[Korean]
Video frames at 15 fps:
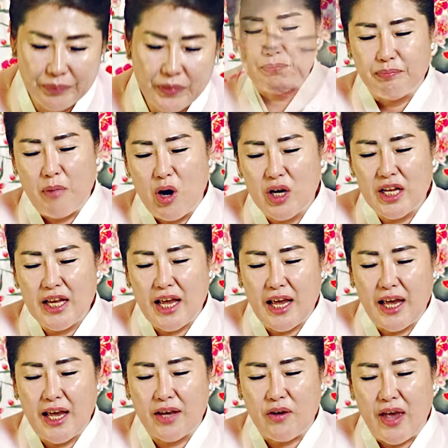
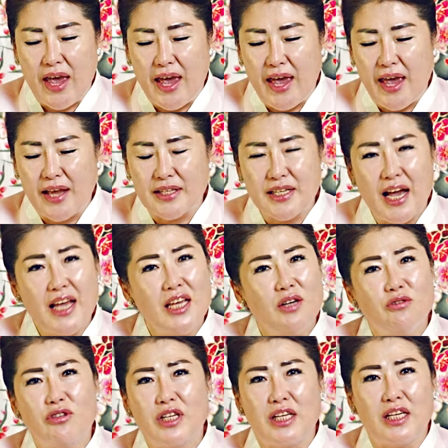머리에 굉장히
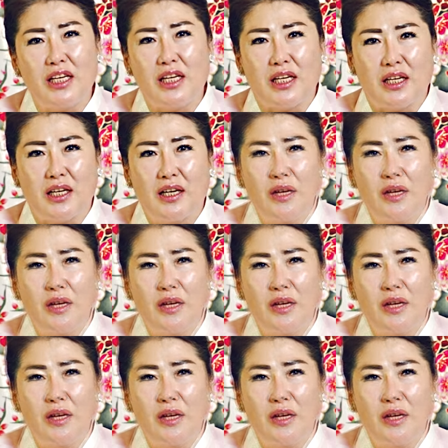우리